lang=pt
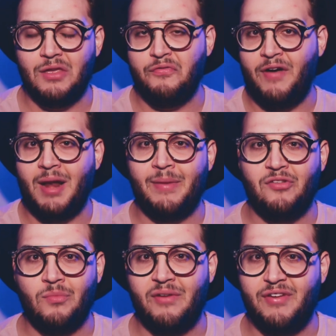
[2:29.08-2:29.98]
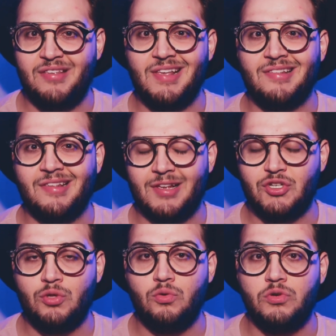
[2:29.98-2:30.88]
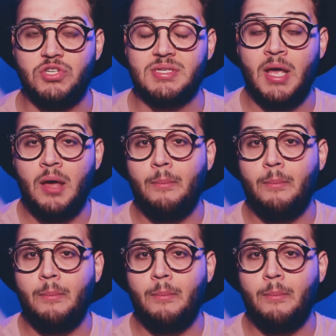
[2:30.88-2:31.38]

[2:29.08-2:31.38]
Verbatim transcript: que fala mais uma vez dessas atitudes,